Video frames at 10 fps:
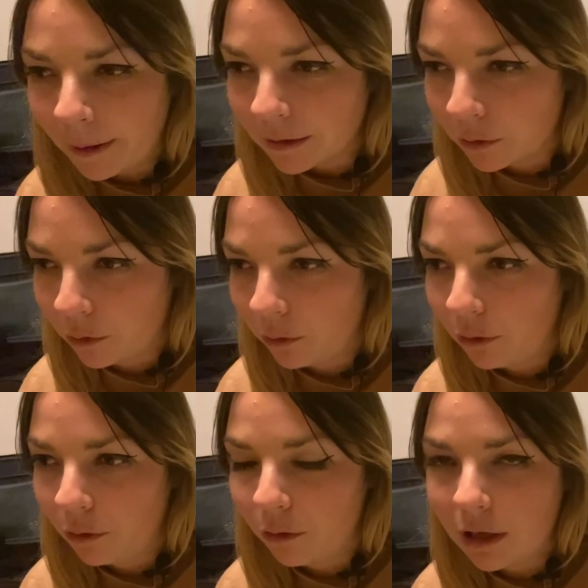parce
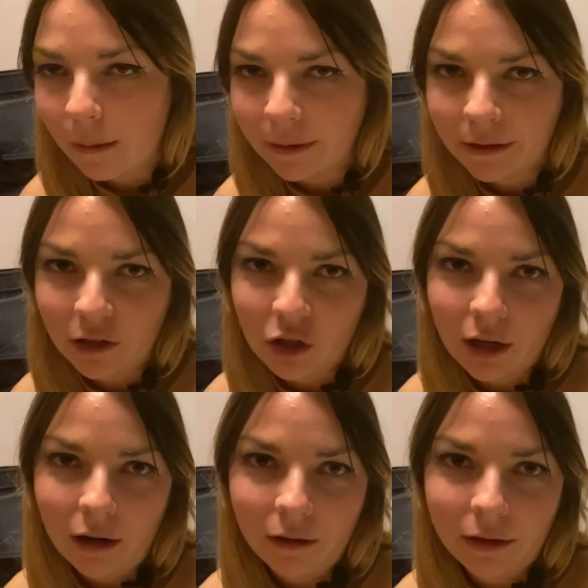que il a passé
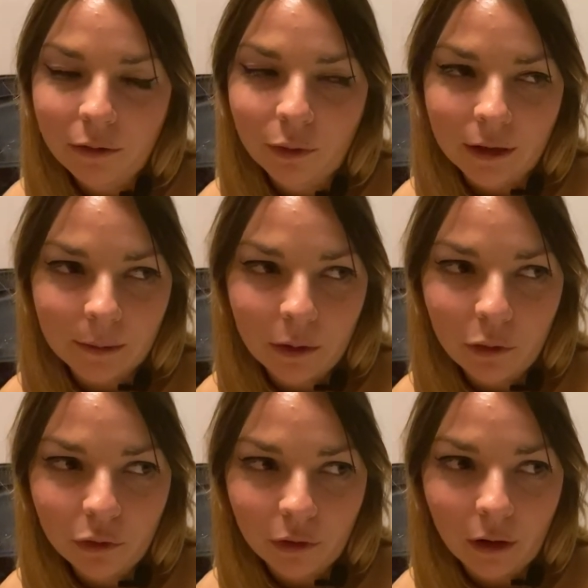déjà 10 ou 15
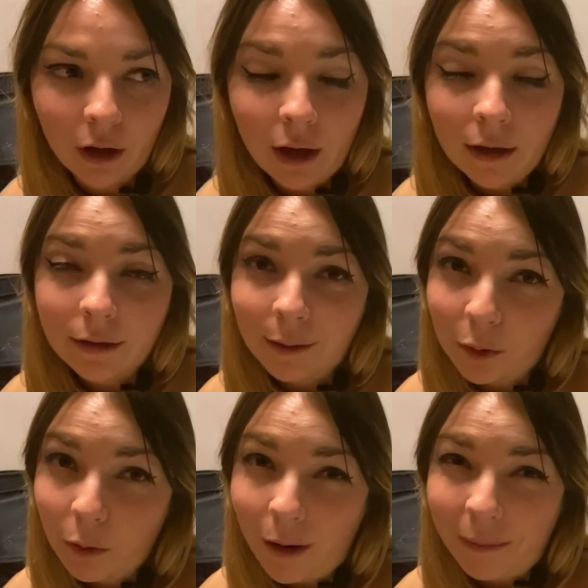minutes euh,
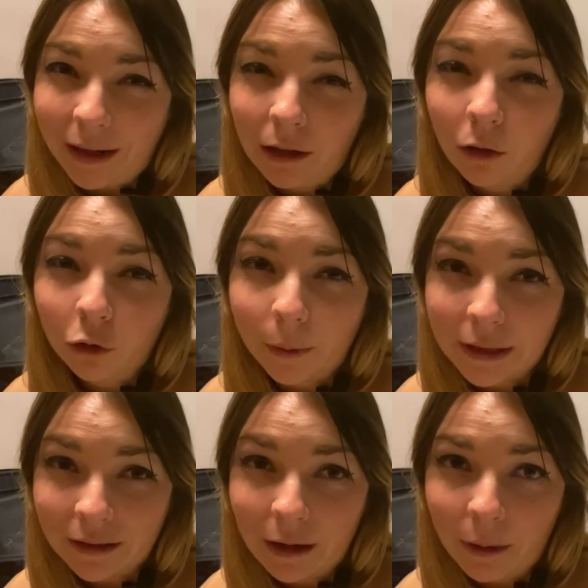simplement à parler de
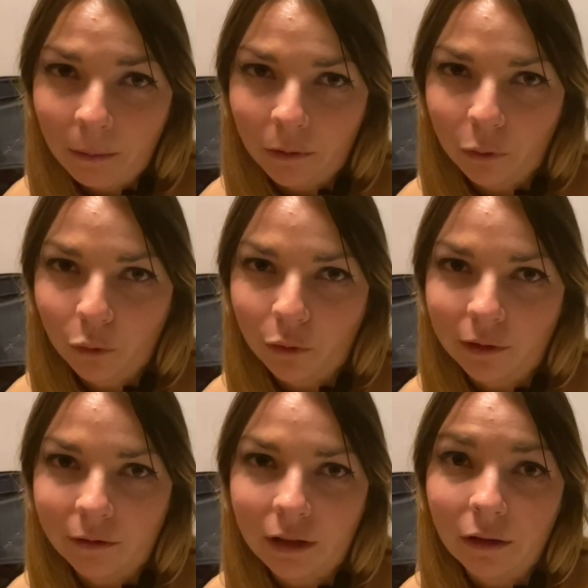l'entreprise en elle-même. Donc on
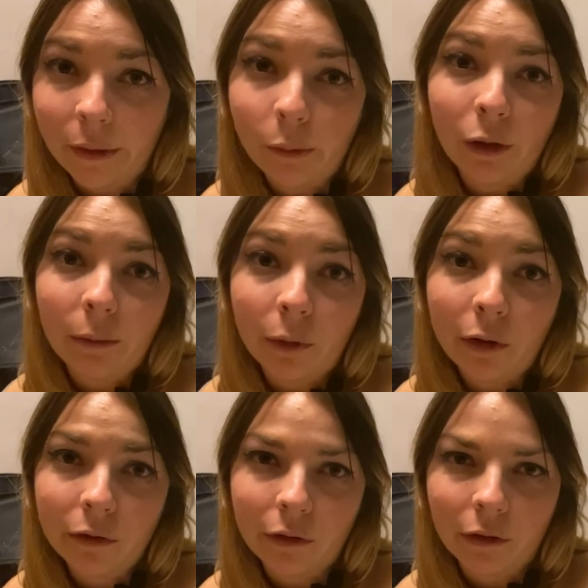avait euh, des bullet points
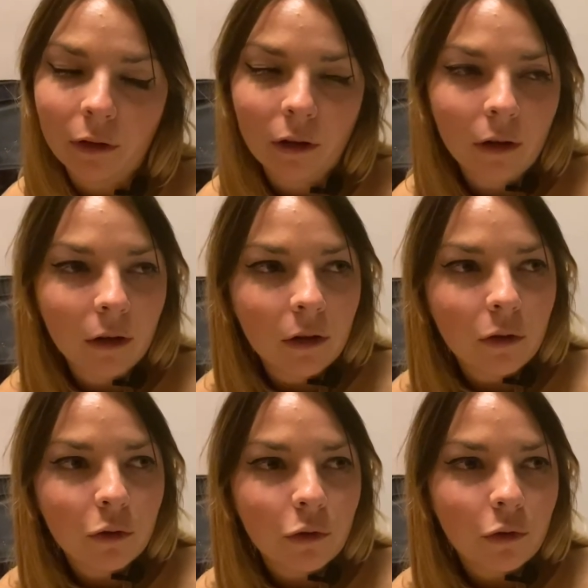
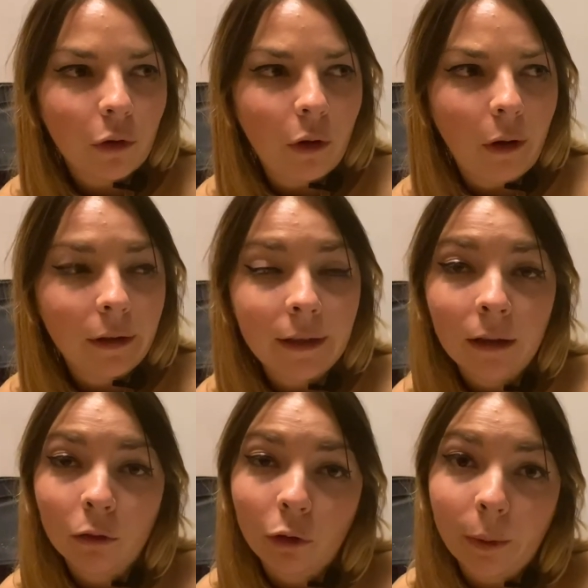sur qui est
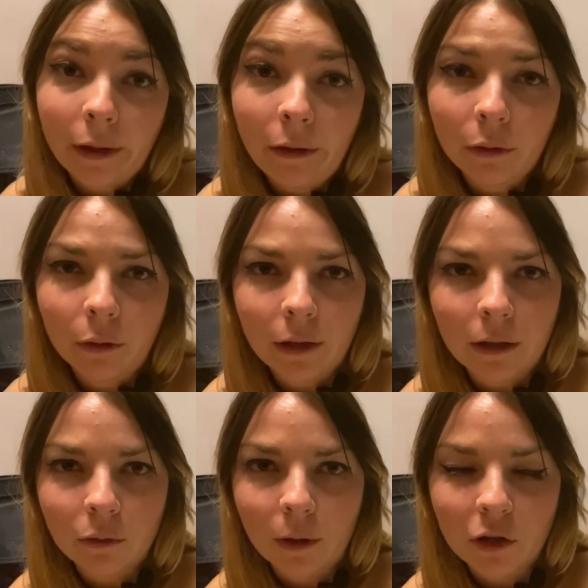l'entreprise, quel
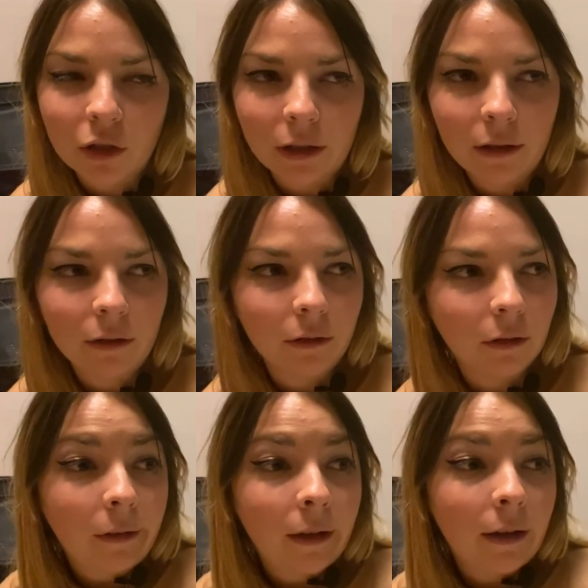est son marché,
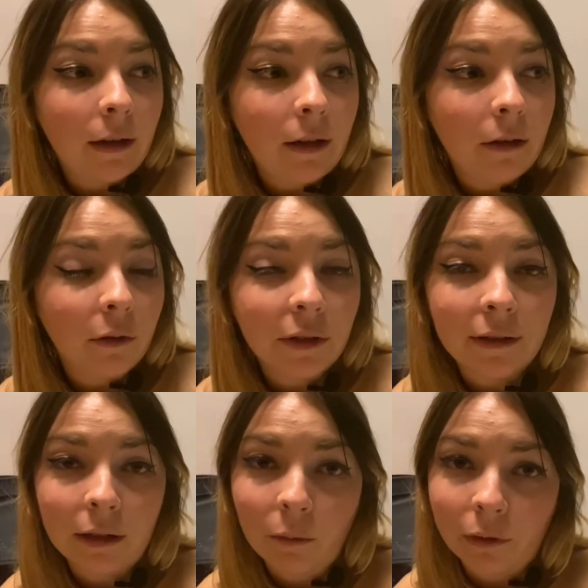quelle est sa
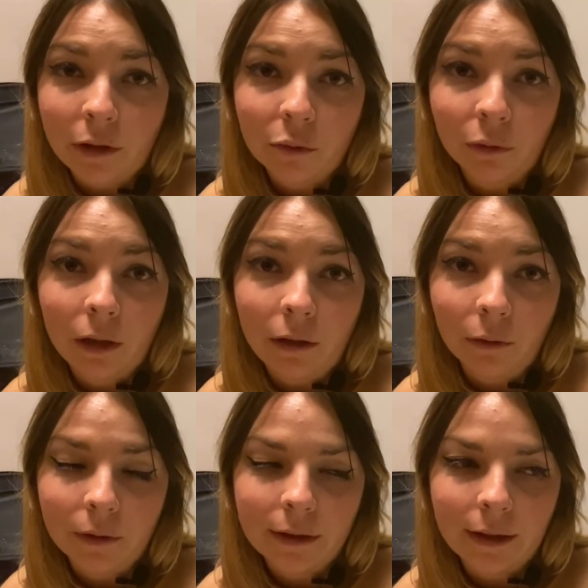segmentation de
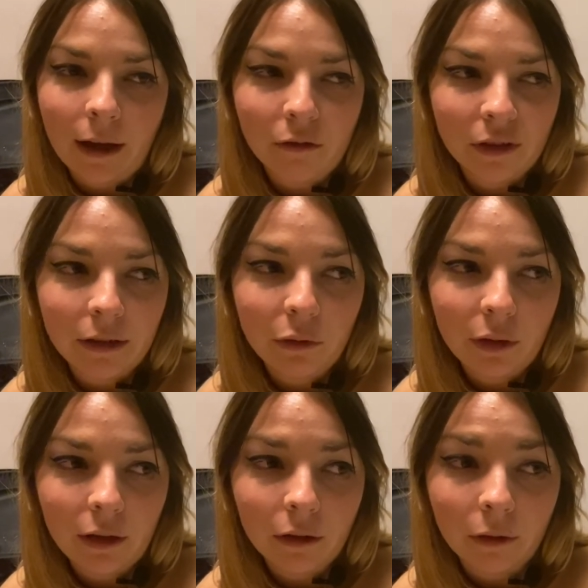clients, etc. Enfin des
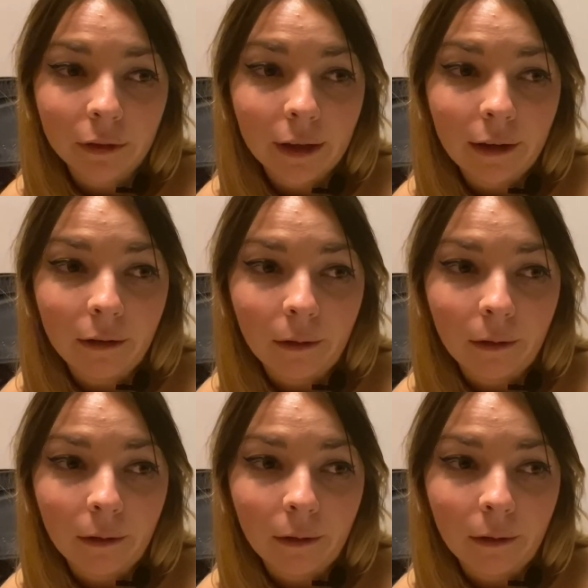données très